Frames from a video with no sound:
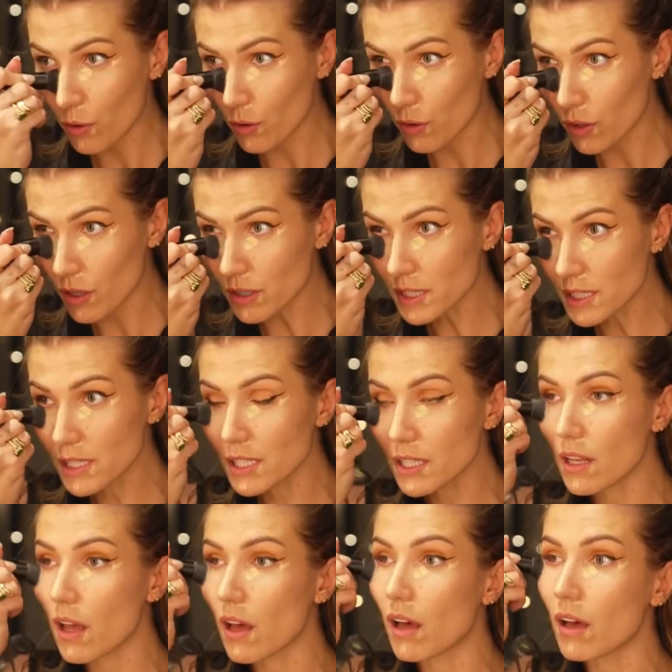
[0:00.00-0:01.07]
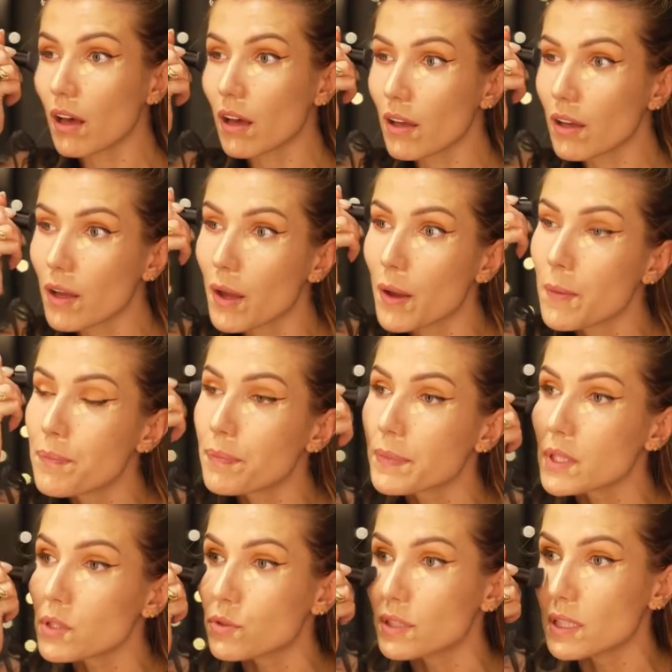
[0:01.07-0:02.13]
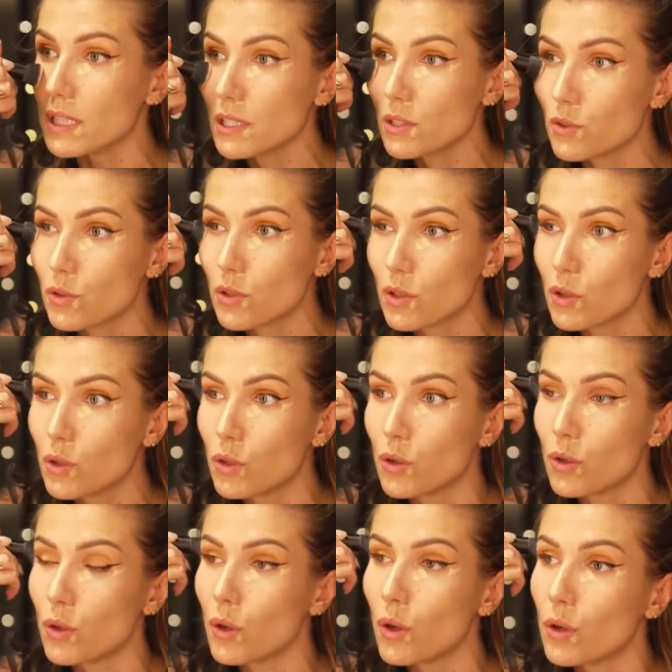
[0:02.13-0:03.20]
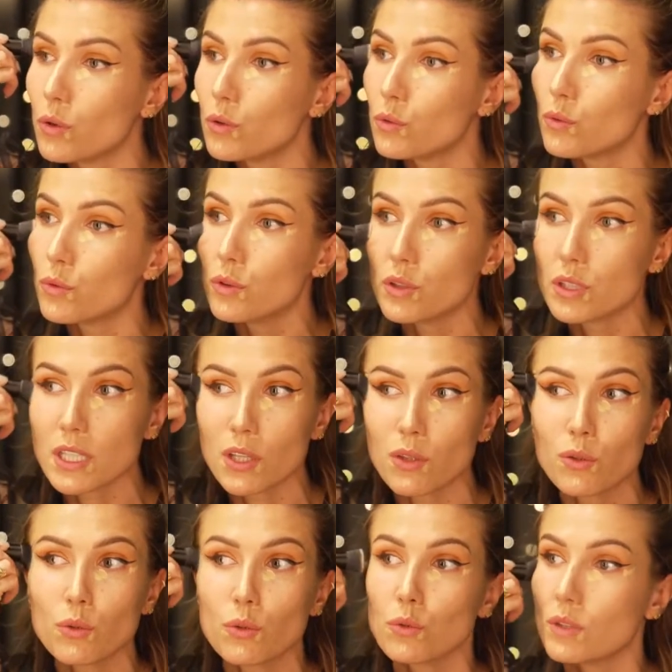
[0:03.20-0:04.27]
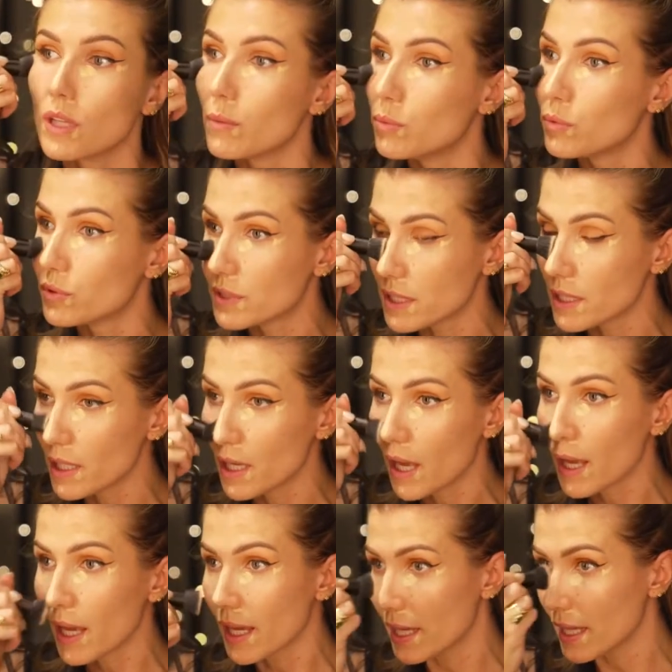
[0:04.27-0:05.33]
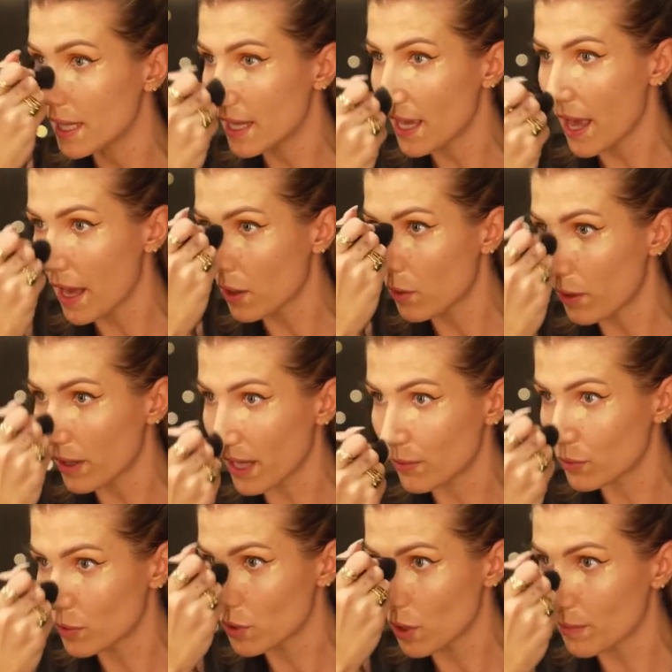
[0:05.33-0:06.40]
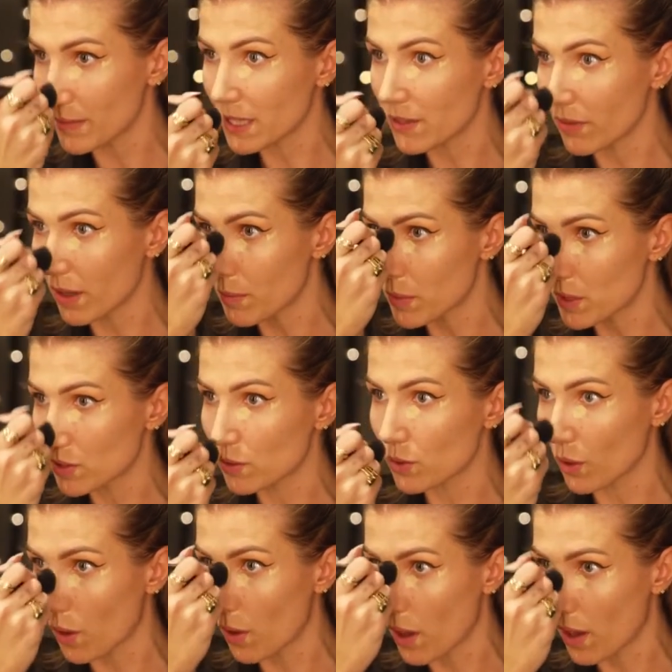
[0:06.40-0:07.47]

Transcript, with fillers: Alors, concealer, euh, j'utilise le nouveau de chez Huda Beauty. Il est incroyable. Donc j'en mets vraiment sur.